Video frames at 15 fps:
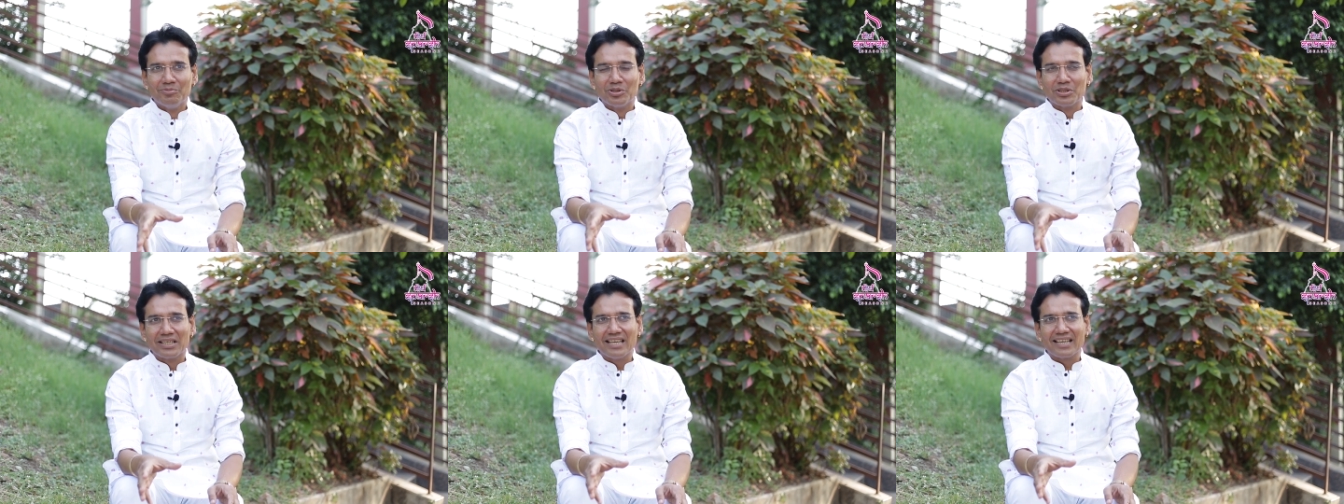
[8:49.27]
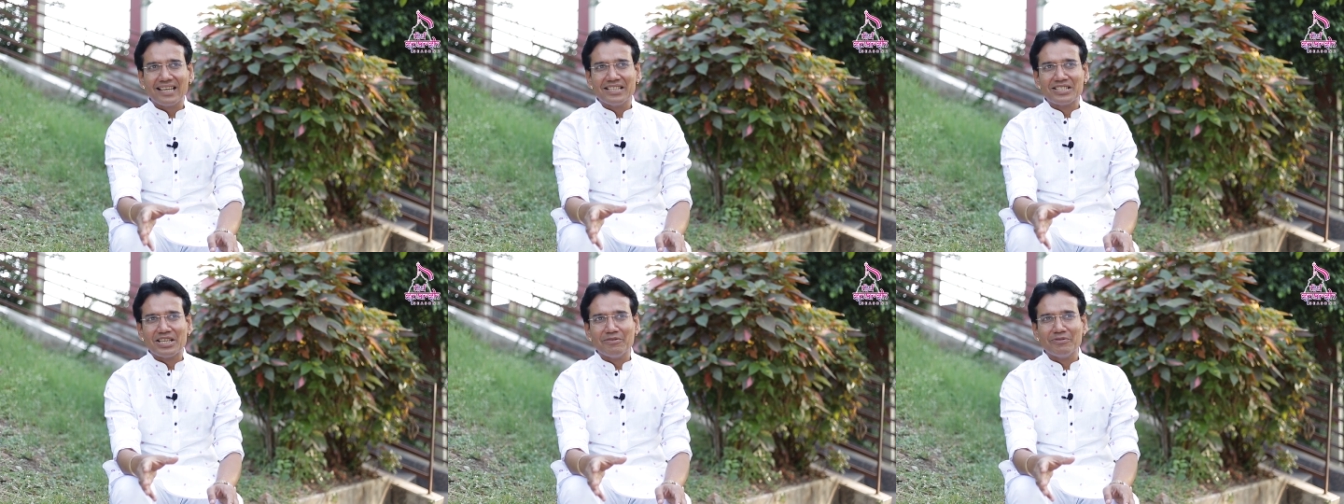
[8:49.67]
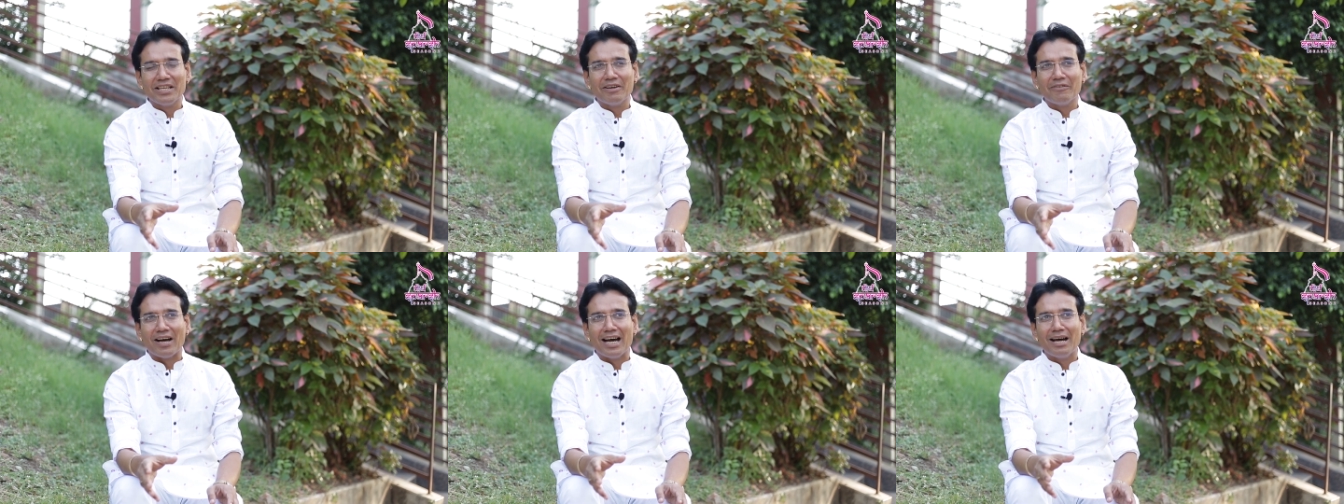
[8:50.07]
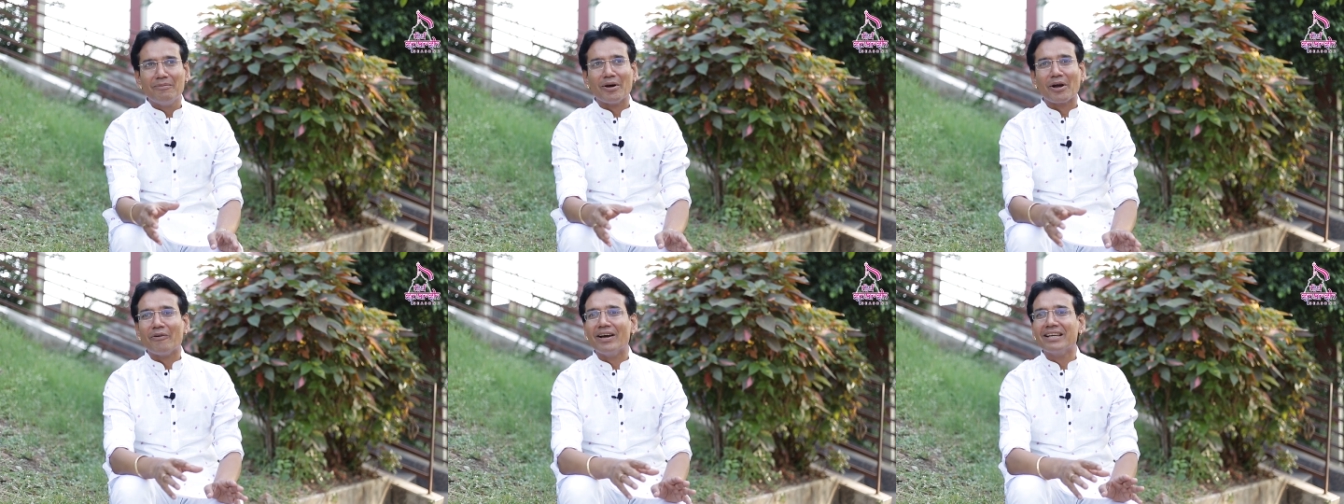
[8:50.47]
मुर्गे के जीव ने
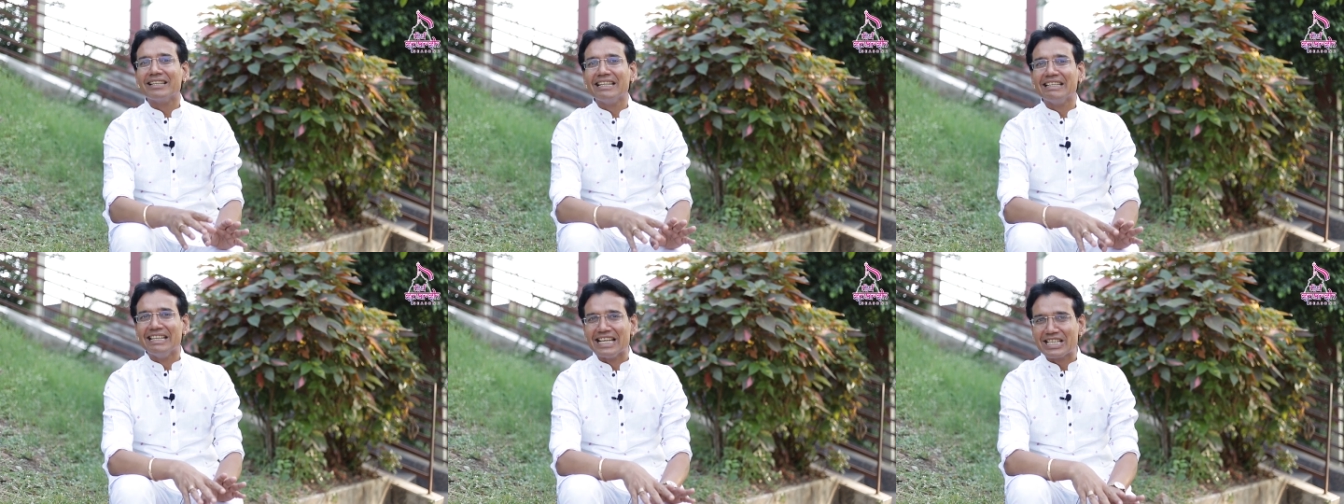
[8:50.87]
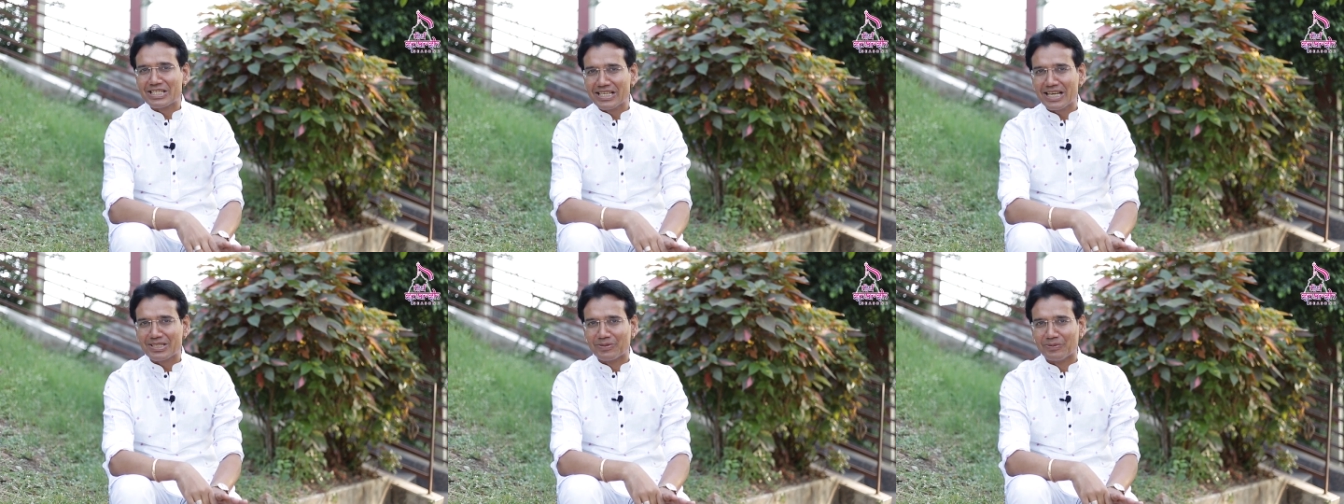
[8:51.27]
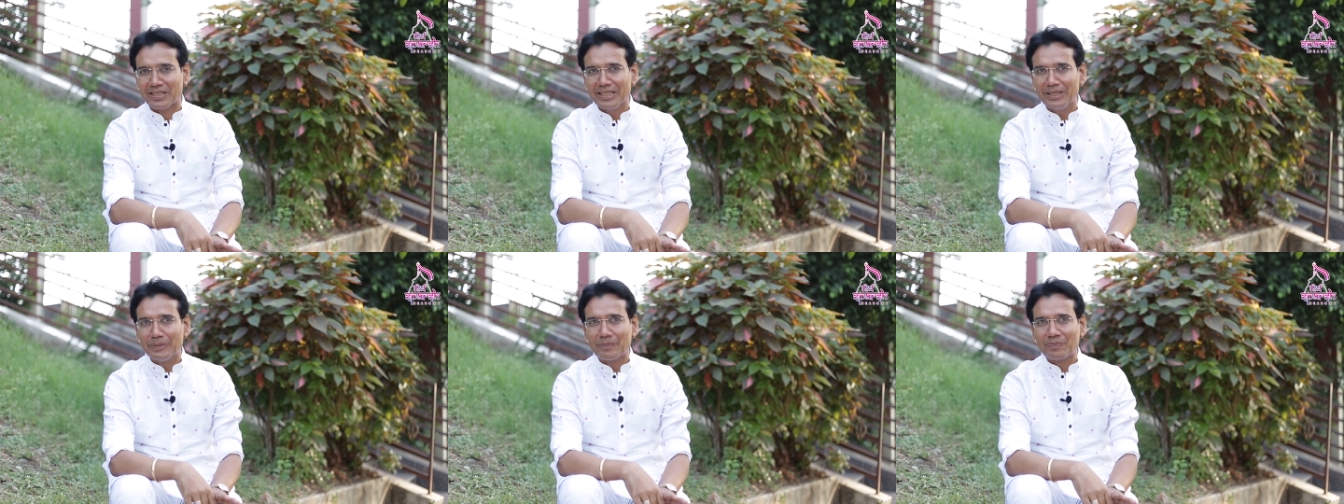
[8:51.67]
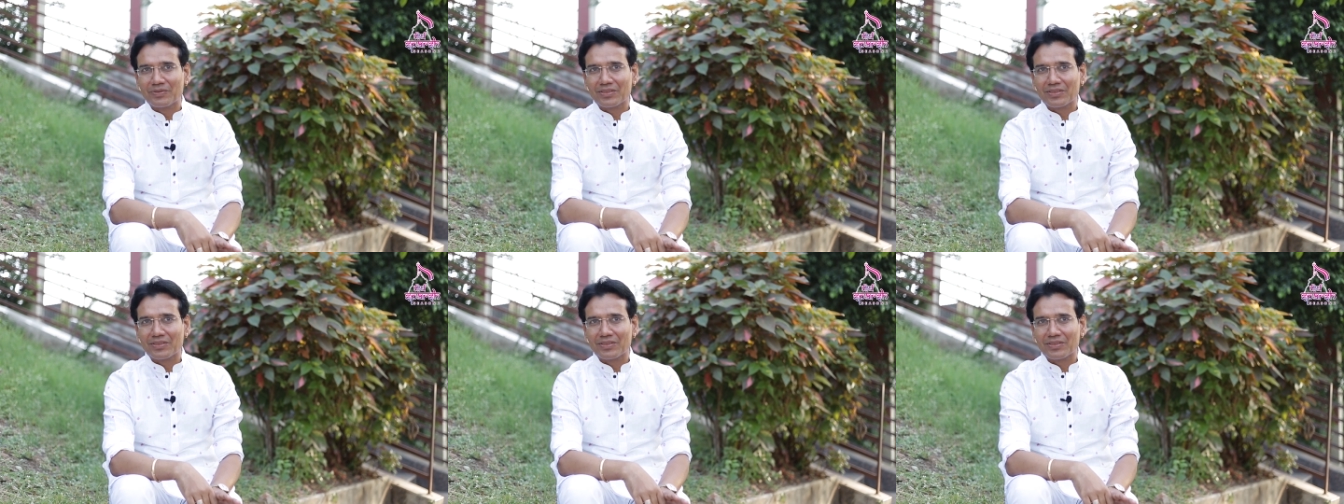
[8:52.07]
वहाँ भगवान की देशना सुनी